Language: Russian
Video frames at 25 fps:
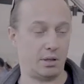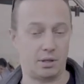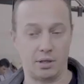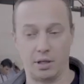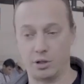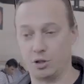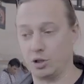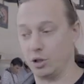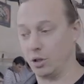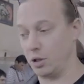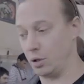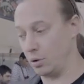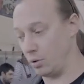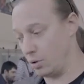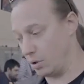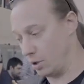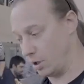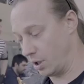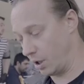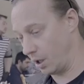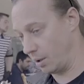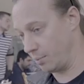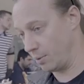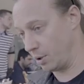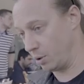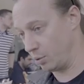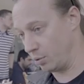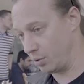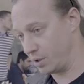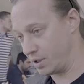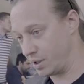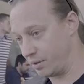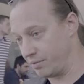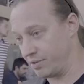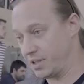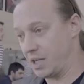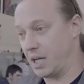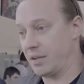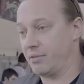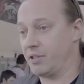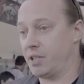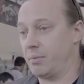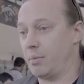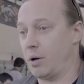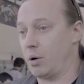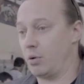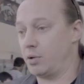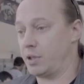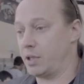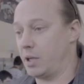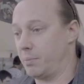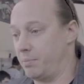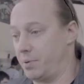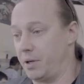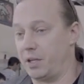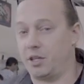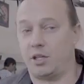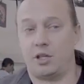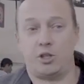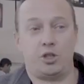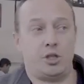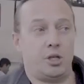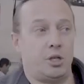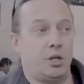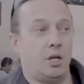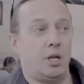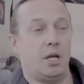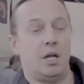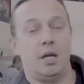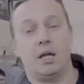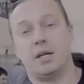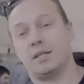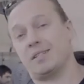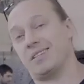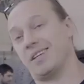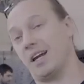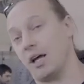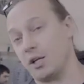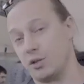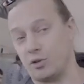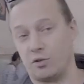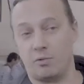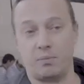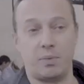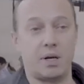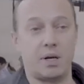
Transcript: Значит, ее рекомендуется взять заморозки, перетащить сразу